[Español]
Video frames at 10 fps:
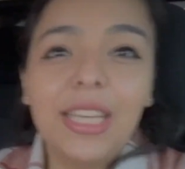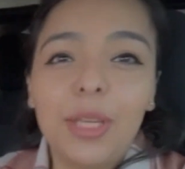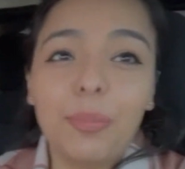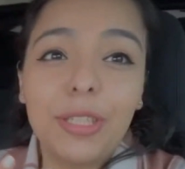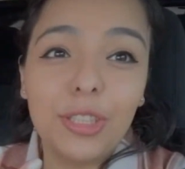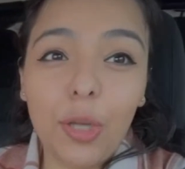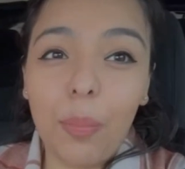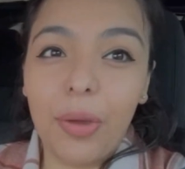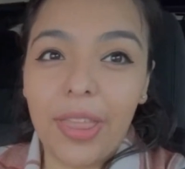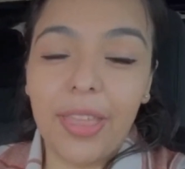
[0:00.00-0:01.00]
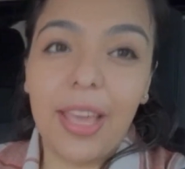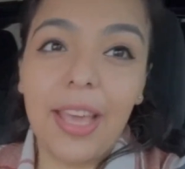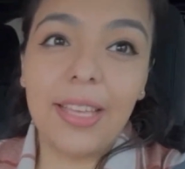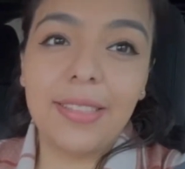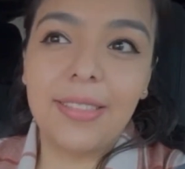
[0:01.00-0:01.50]
y pues no
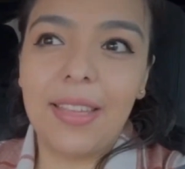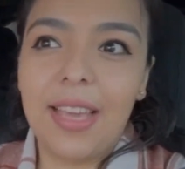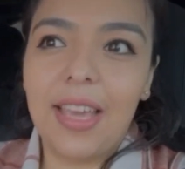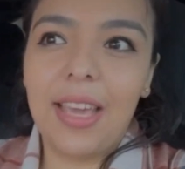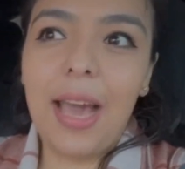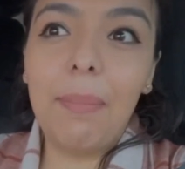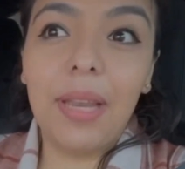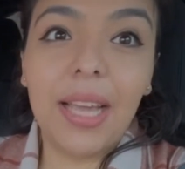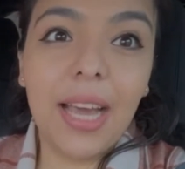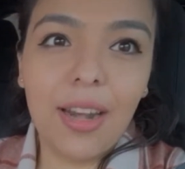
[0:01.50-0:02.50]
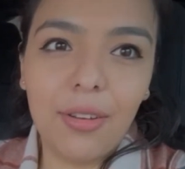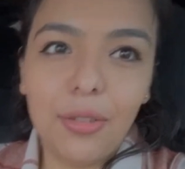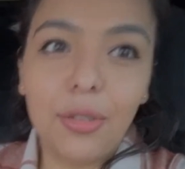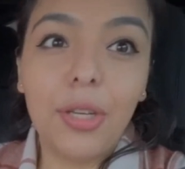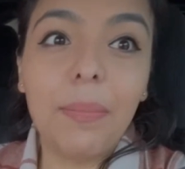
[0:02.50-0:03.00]
puede este, aplicarlo, ¿no?